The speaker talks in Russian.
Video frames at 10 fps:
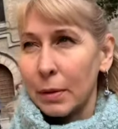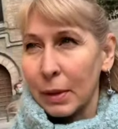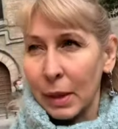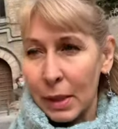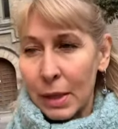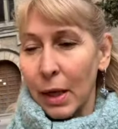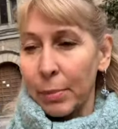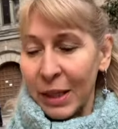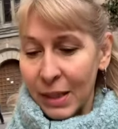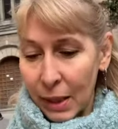если
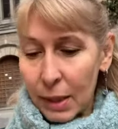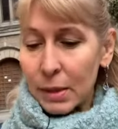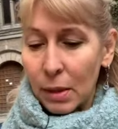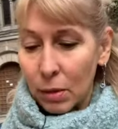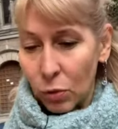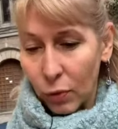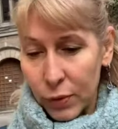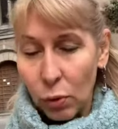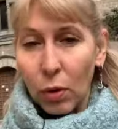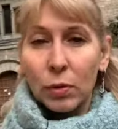определиться, то
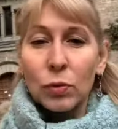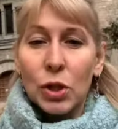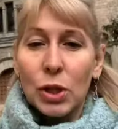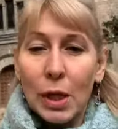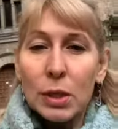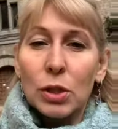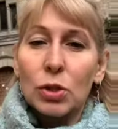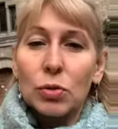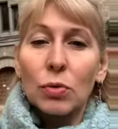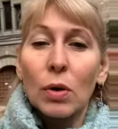все, ну считайте,
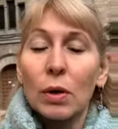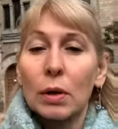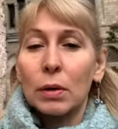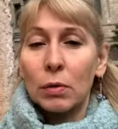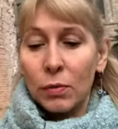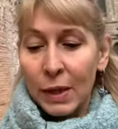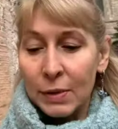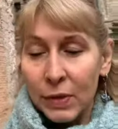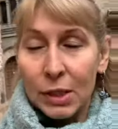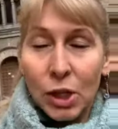что э, у вас
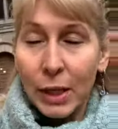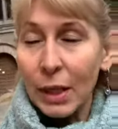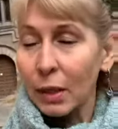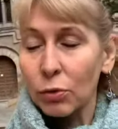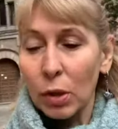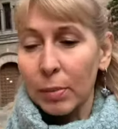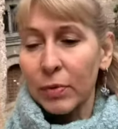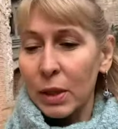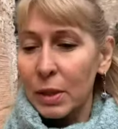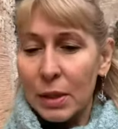все шаги, которые бы вы
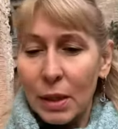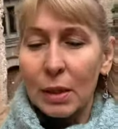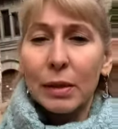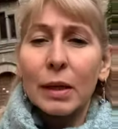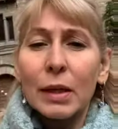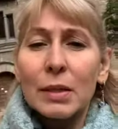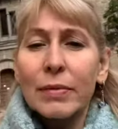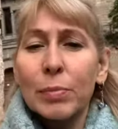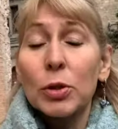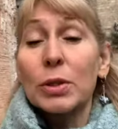не делали, если вы
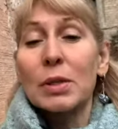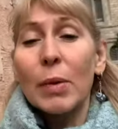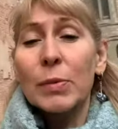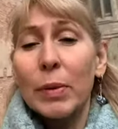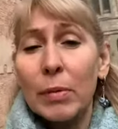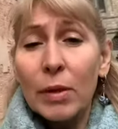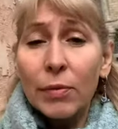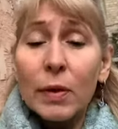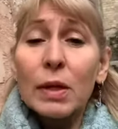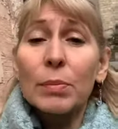будете снимать прямые
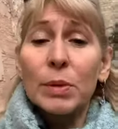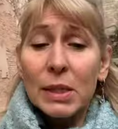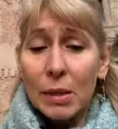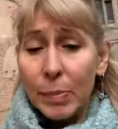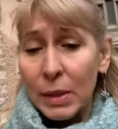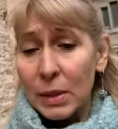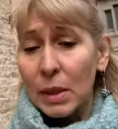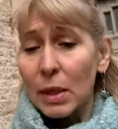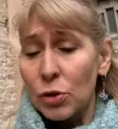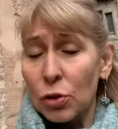эфиры, писать
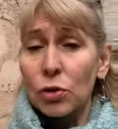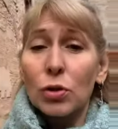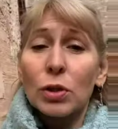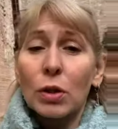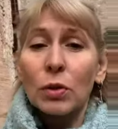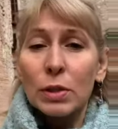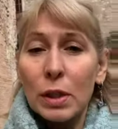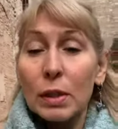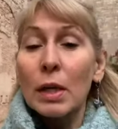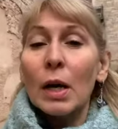посты, еще что-то такое
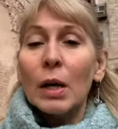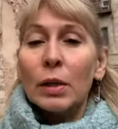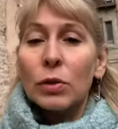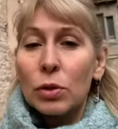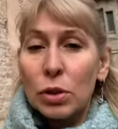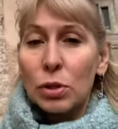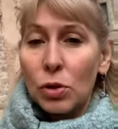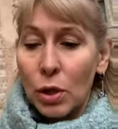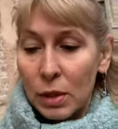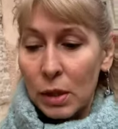делать, то есть еще
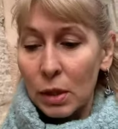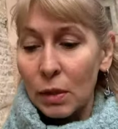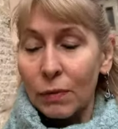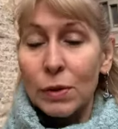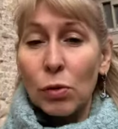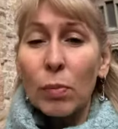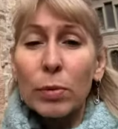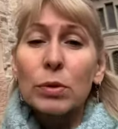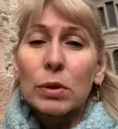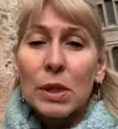раз, это все
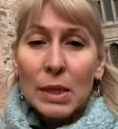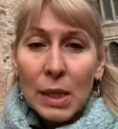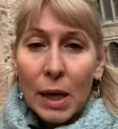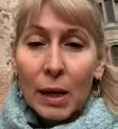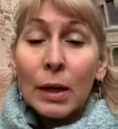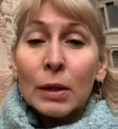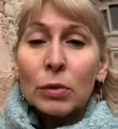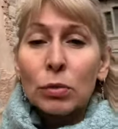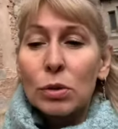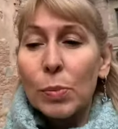будет зазря. Ну
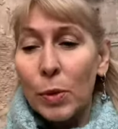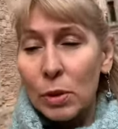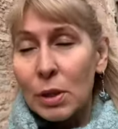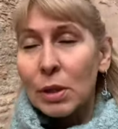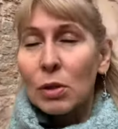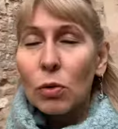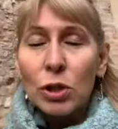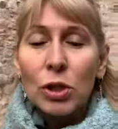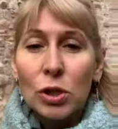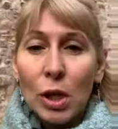то есть просто
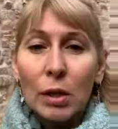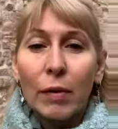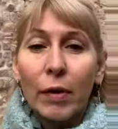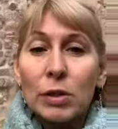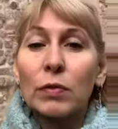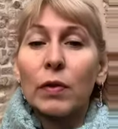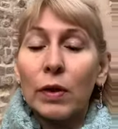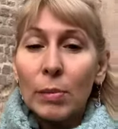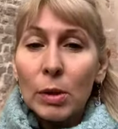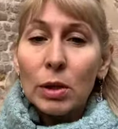очень жалко вашего
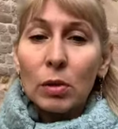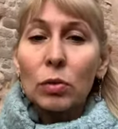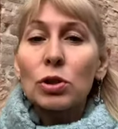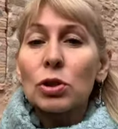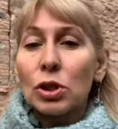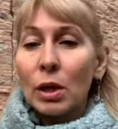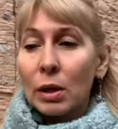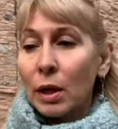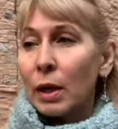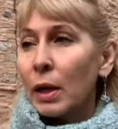времени и очень
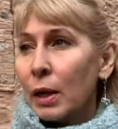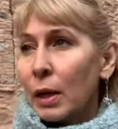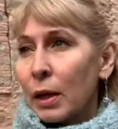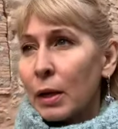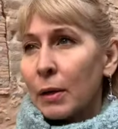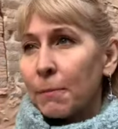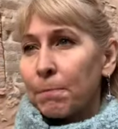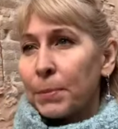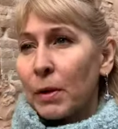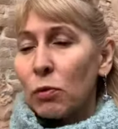жалко э,
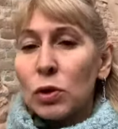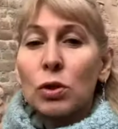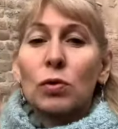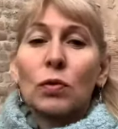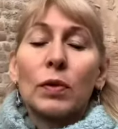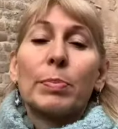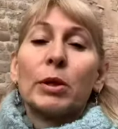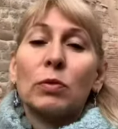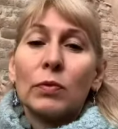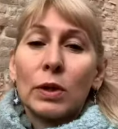того, что вы
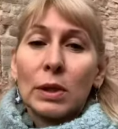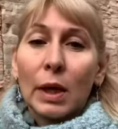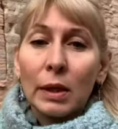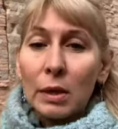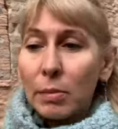придумываете какие-то